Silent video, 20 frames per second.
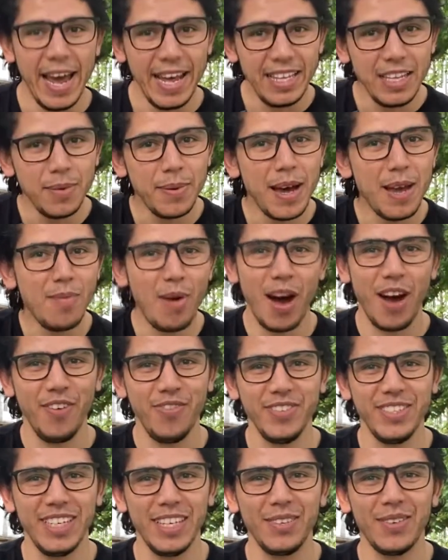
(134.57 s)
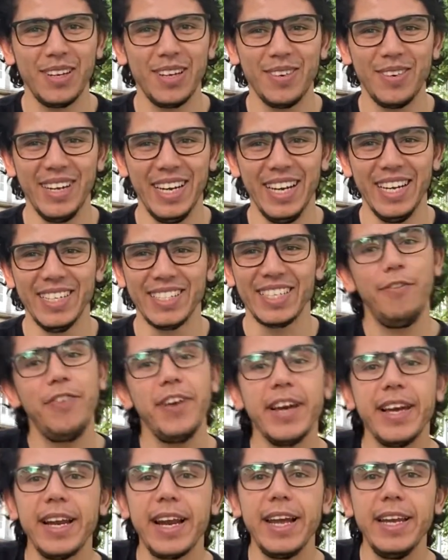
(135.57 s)
اهدي بقى المحفزات ولا بلاش
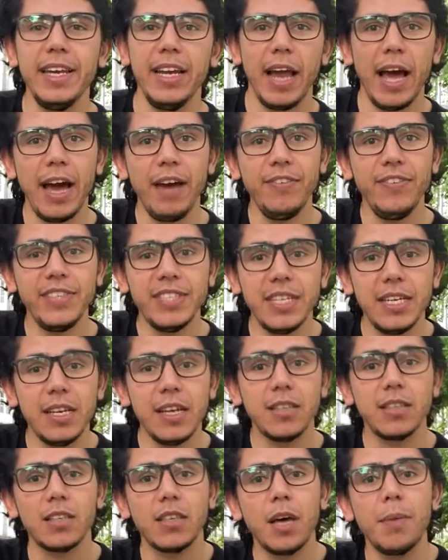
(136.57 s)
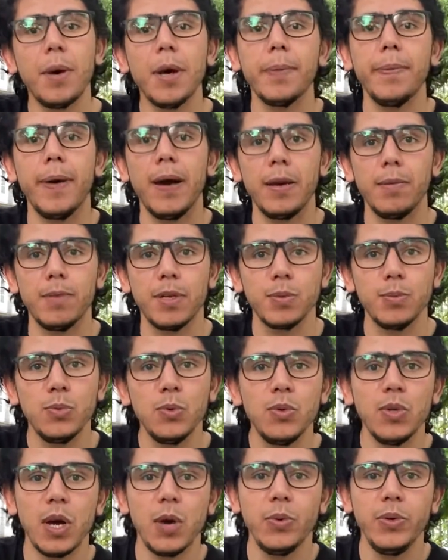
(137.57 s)
الفكره ان الحافز هنا تطابق مع
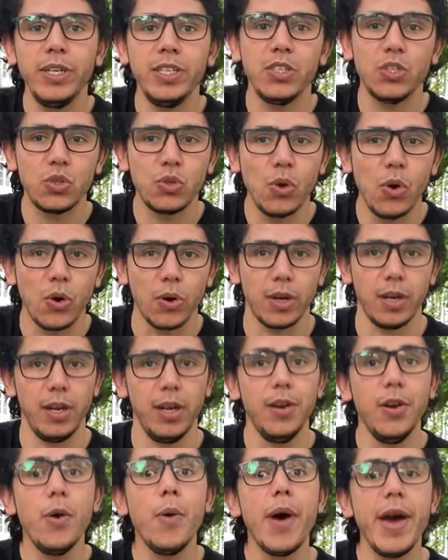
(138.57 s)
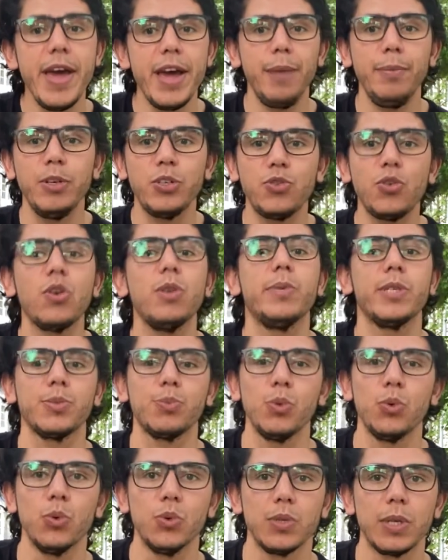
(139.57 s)
المضمون او نيه الشغل ان هو يعمل شغل
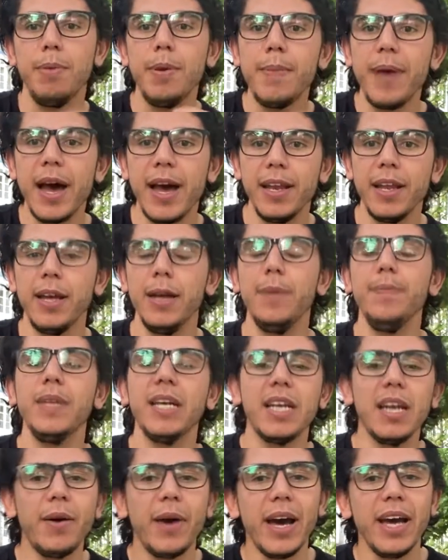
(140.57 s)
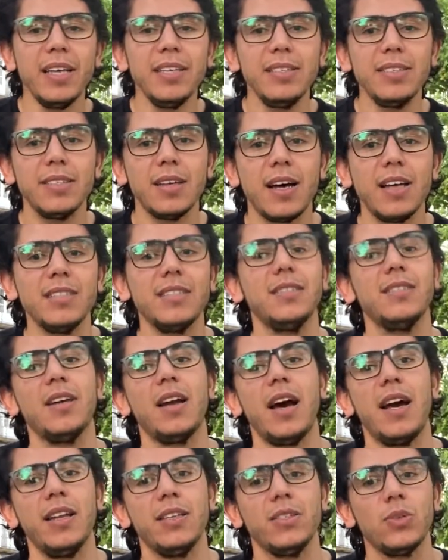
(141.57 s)
مظبوط بمعنى انك لو عايز
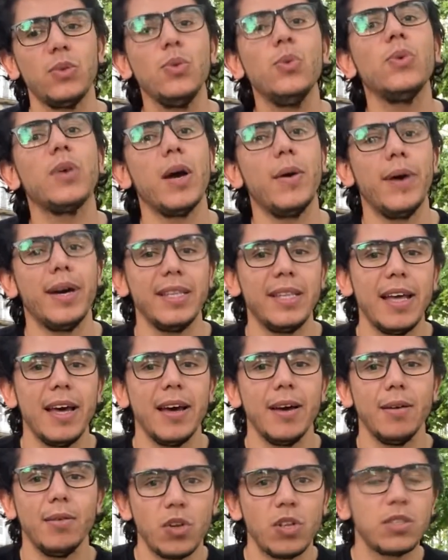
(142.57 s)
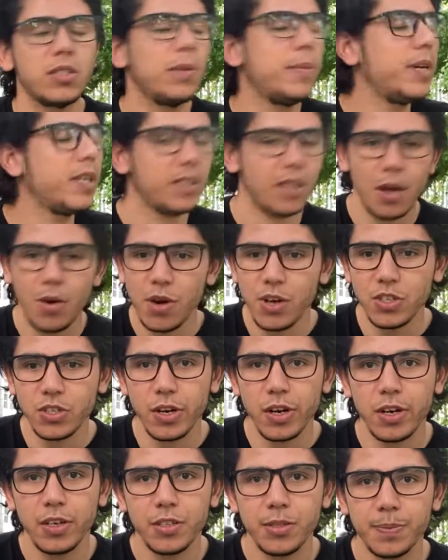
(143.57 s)
تاثر على سلوك او اداء منظمات او
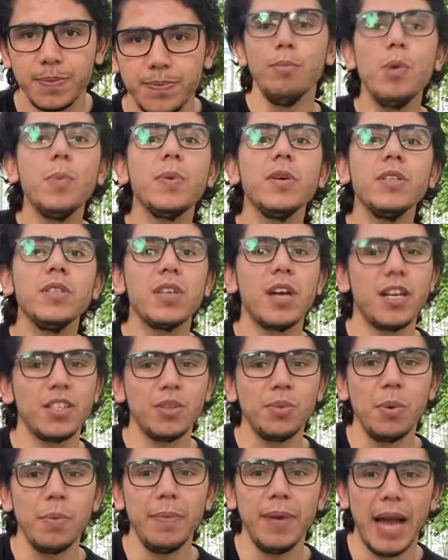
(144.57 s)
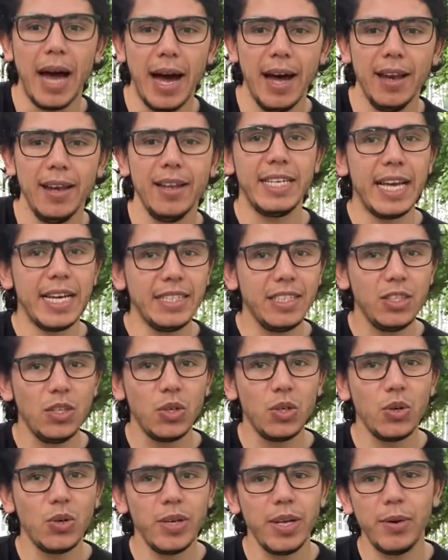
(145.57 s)
اشخاص ممكن تخاطبهم بالعقل تجدد
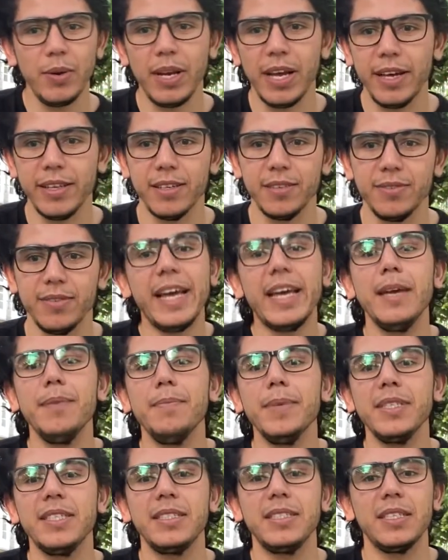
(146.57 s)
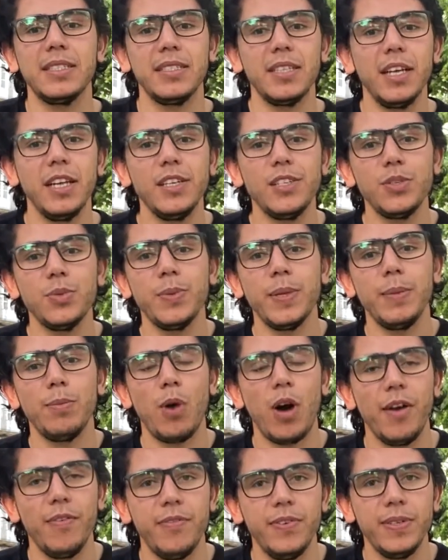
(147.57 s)
الرؤيه والهدف لكن ما تستسهلش
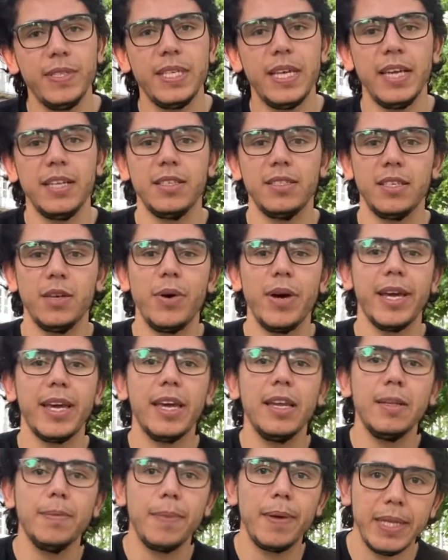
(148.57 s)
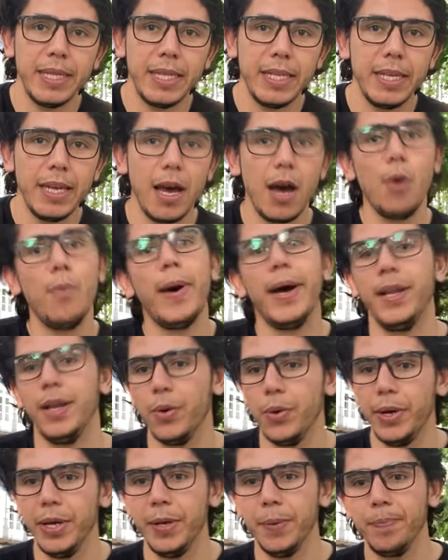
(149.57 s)
بالمحفزات سواء كانت ماديه او
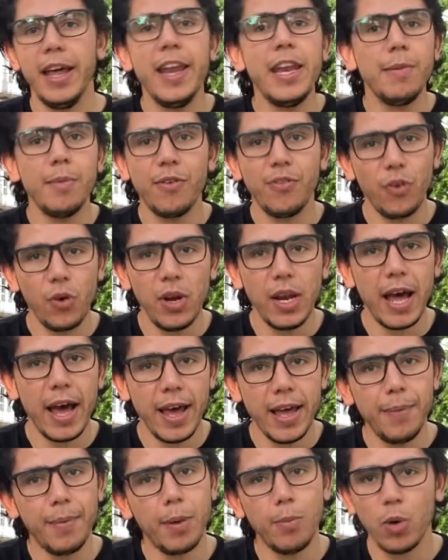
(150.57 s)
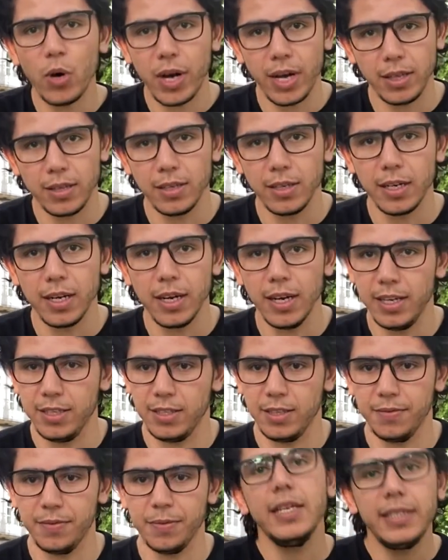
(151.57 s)
معنويه لان مفعولها هيبقى مخدر
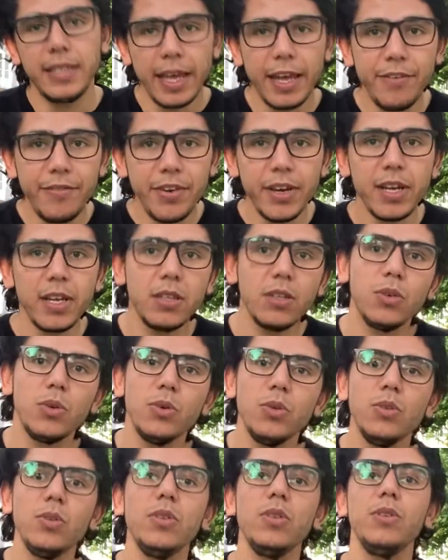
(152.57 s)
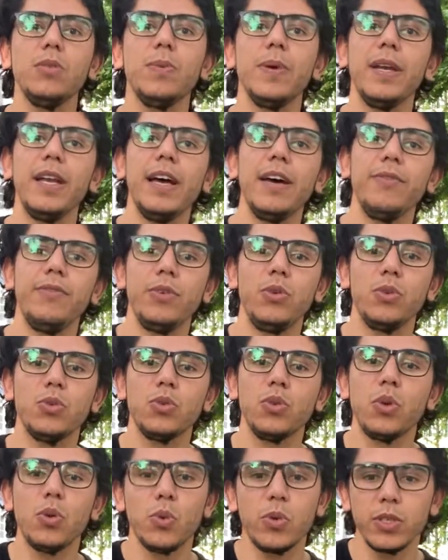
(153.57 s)
للاسف زي فكرة الجنود النبلاء في
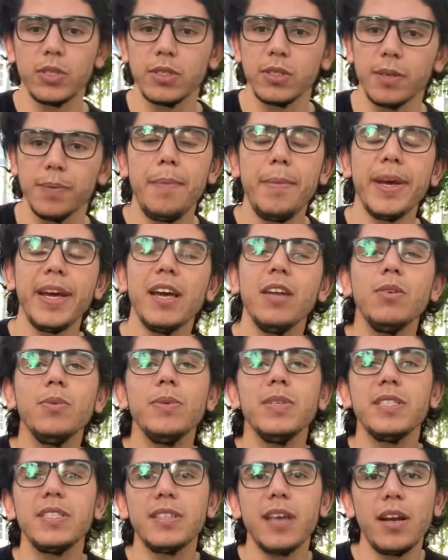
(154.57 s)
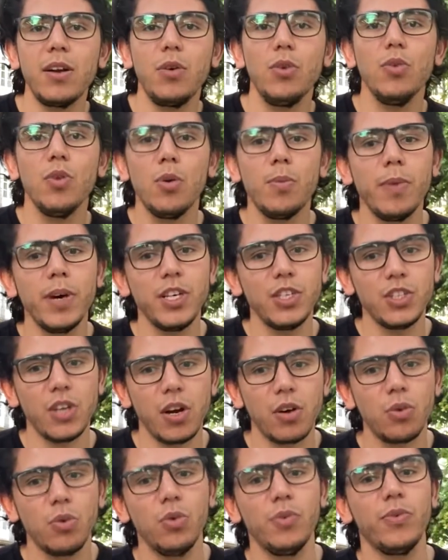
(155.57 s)
العصور الوسطى لما كانوا بيتسارعوا ان هم
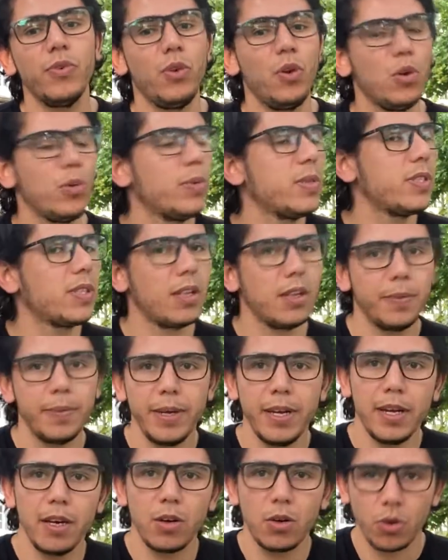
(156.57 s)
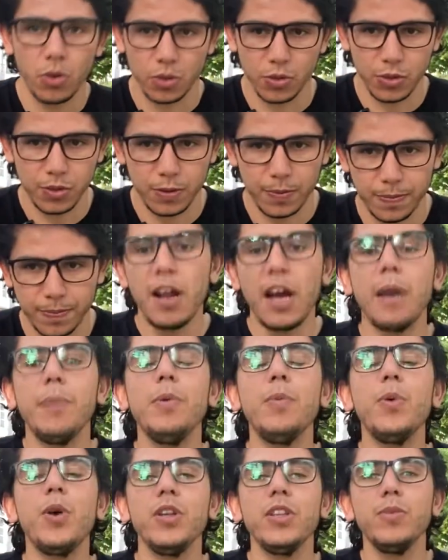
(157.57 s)
يشاركوا في الحروب الصليبية للقدس
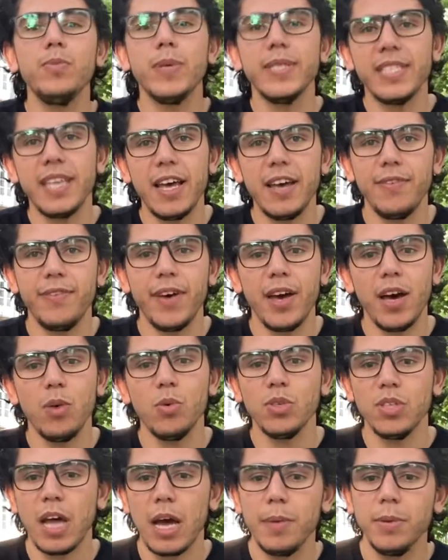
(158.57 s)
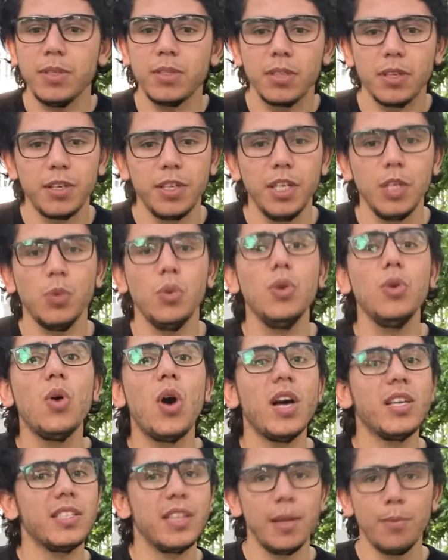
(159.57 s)
رغم بعد المسافة وتعب الطريق
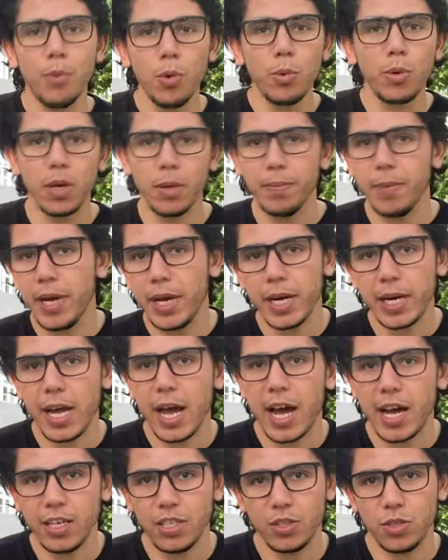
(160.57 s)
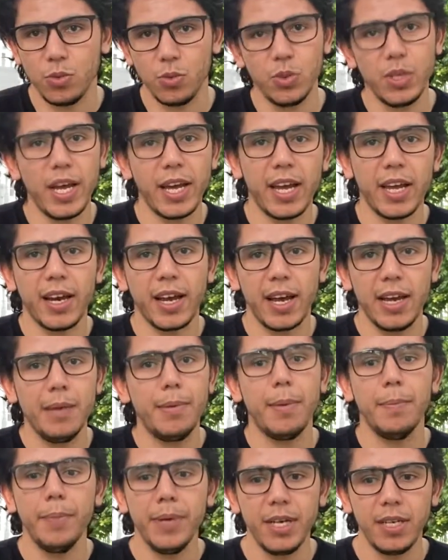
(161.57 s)
وانه اصلا ممكن ما يرجعش وده كان
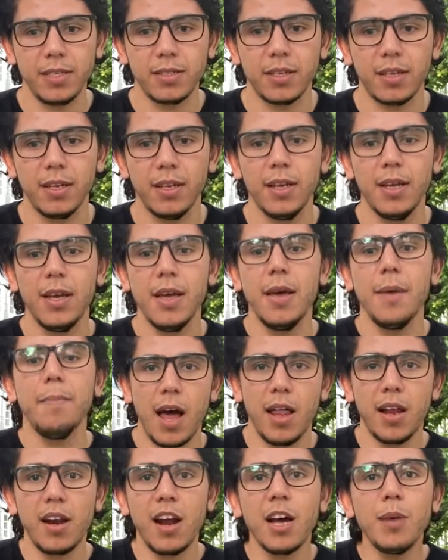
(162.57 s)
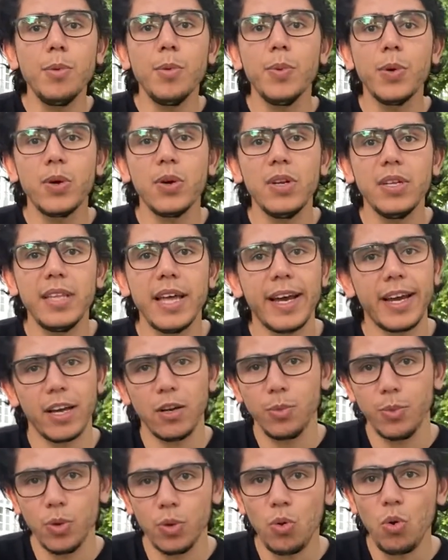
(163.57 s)
غالبا بيحصل على الرغم من كل ده
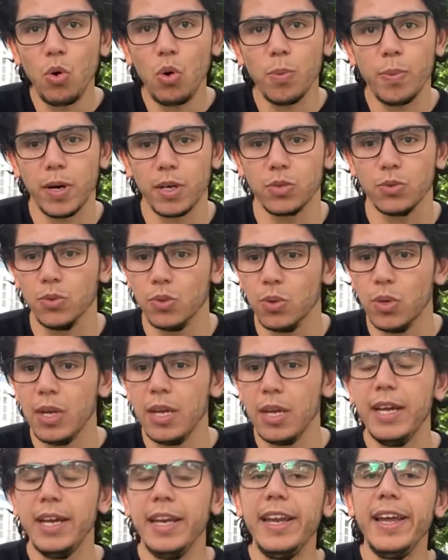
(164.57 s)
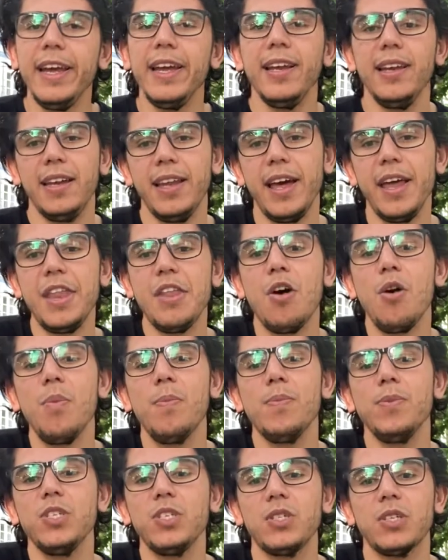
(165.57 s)
كانوا بيروحوا برضه ليه؟
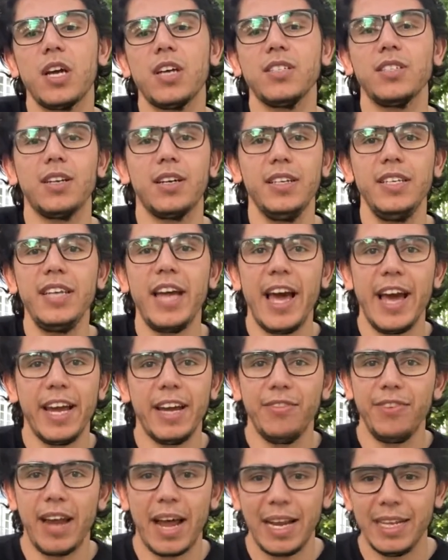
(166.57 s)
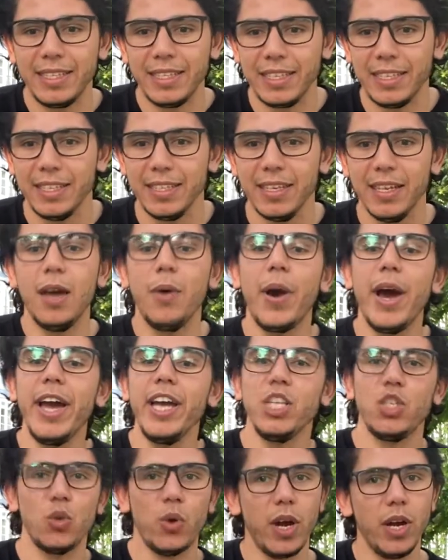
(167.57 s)
لانهم مش خسرانين حاجه في الحالتين لو
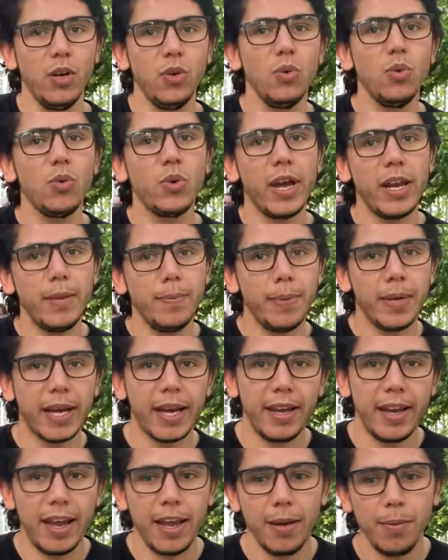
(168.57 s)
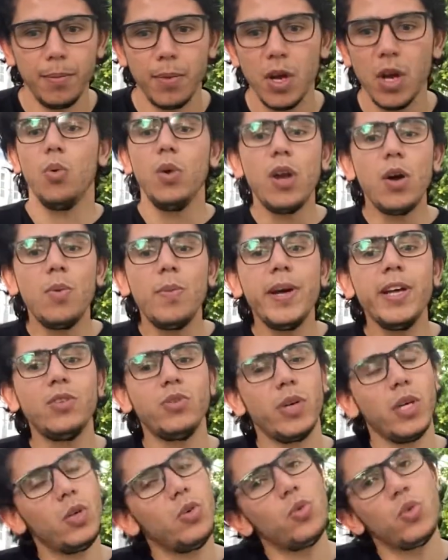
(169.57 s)
عاشوا هينولوا جانب من الغنائم ولو
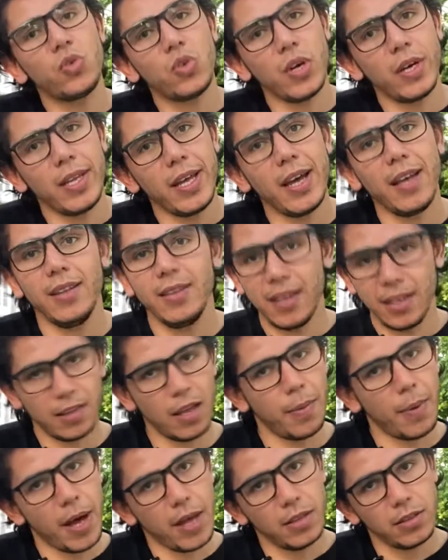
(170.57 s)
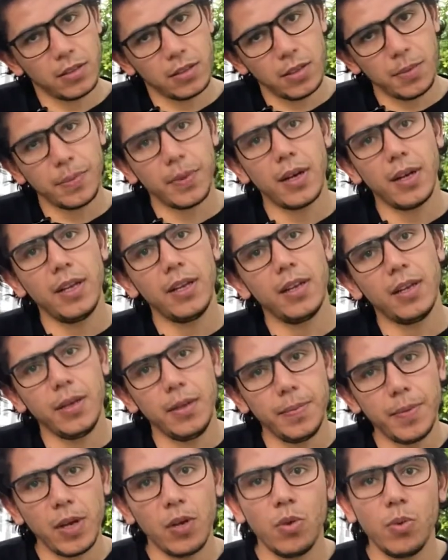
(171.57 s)
ماتوا هيكونوا شهداء ده طبعا طبقا
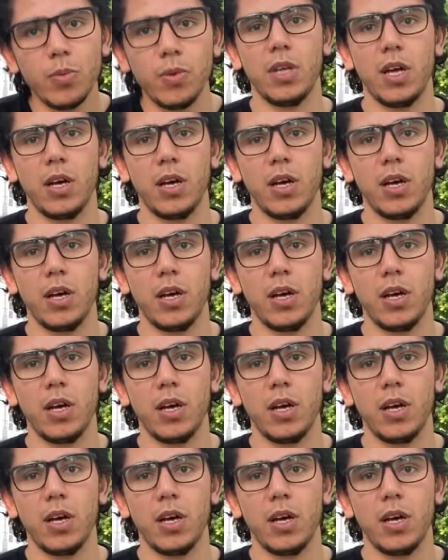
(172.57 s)
لايمانهم